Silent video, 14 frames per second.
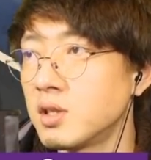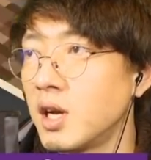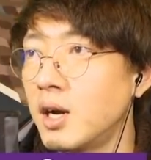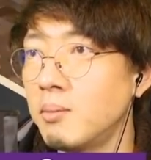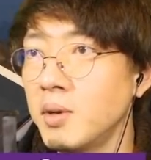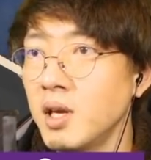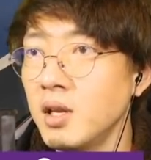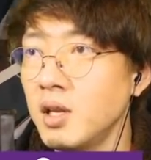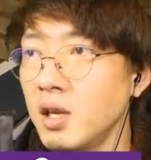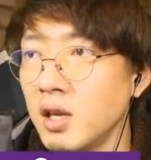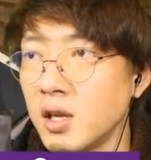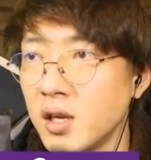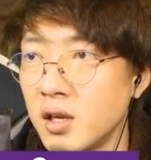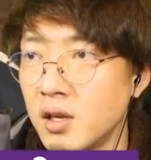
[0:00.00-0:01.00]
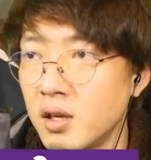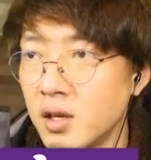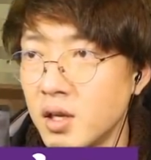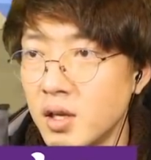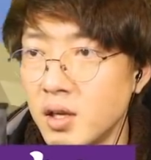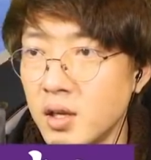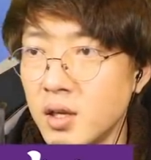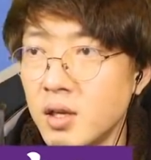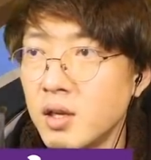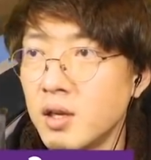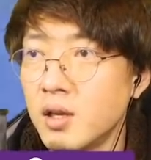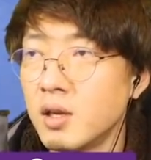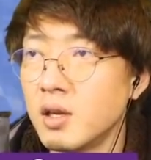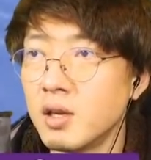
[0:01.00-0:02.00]
るために
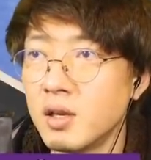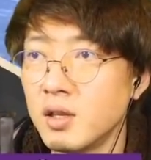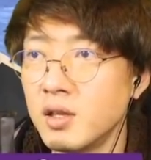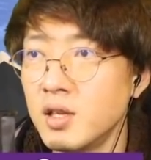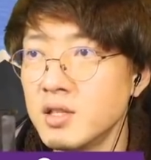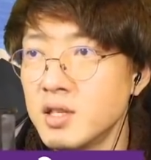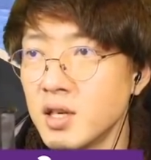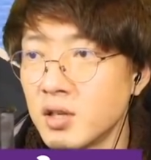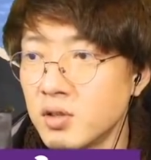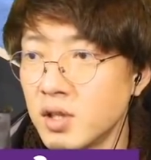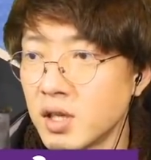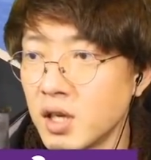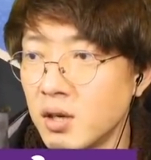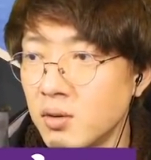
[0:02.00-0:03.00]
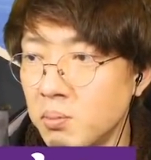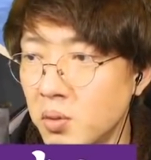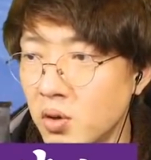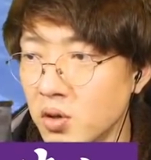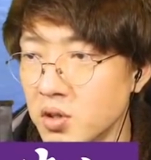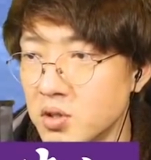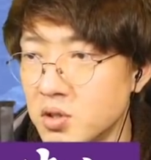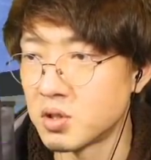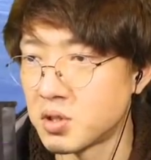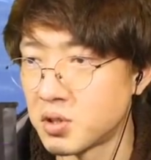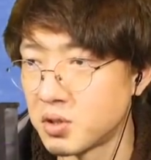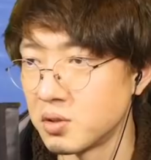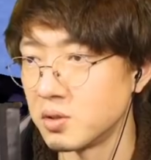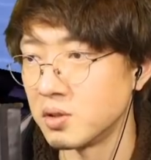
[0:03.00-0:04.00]
ネザーの中をもう
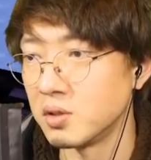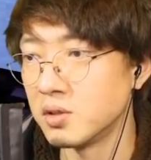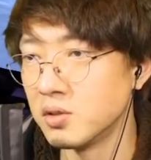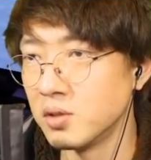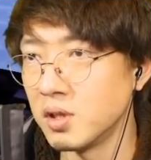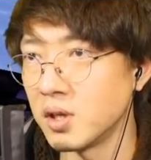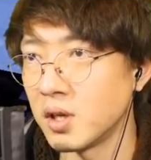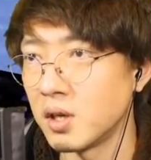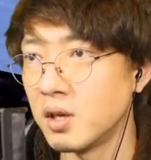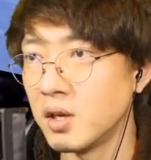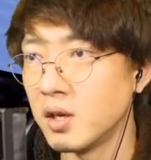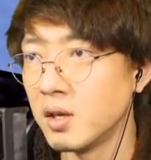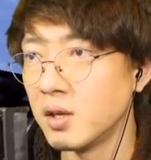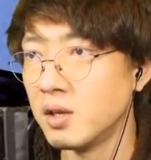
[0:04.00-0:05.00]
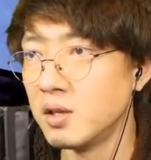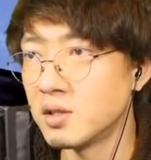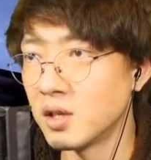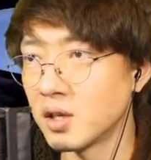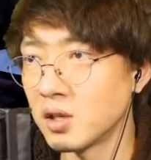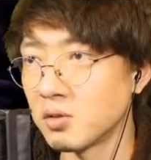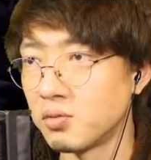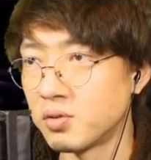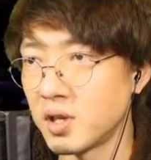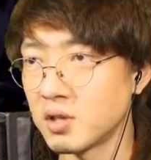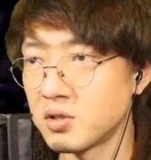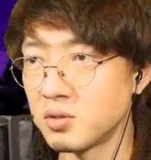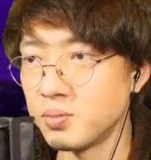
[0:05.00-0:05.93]
作るので、ネザーゲート2